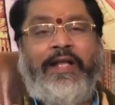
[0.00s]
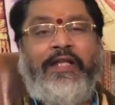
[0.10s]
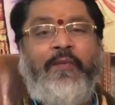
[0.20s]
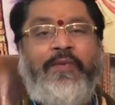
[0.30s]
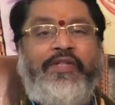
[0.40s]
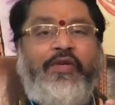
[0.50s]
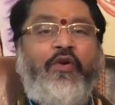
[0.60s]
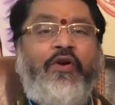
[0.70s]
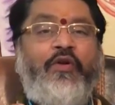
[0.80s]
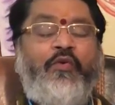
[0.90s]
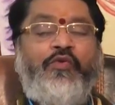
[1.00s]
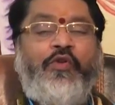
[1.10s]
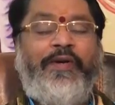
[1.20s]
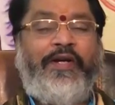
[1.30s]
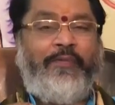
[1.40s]
అధిగమించి యోగంలో
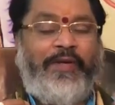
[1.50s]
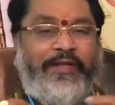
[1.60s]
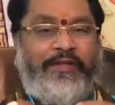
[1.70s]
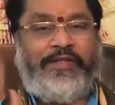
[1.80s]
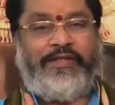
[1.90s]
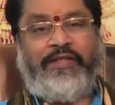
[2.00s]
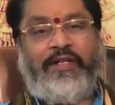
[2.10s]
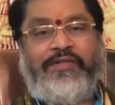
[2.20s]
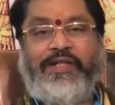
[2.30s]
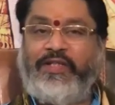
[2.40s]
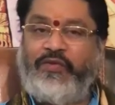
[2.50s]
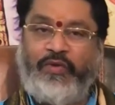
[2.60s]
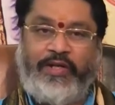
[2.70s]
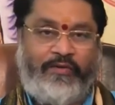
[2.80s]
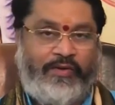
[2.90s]
కూర్చోబెట్టడం ప్రయత్నం చేసిన దాంట్లో
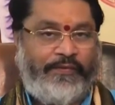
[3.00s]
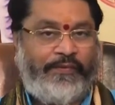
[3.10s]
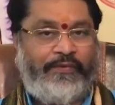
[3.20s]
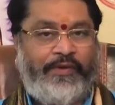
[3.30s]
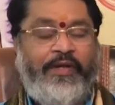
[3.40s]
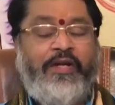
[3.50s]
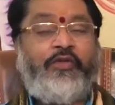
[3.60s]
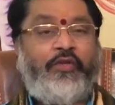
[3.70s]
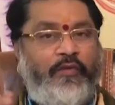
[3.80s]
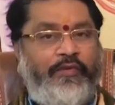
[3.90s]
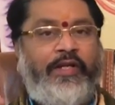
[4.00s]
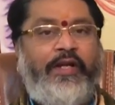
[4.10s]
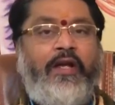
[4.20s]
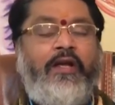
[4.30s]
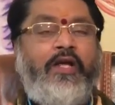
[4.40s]
సక్సెస్ఫుల్ అయ్యే అవకాశం ఉంది సో ఈ
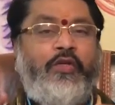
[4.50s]
విధంగా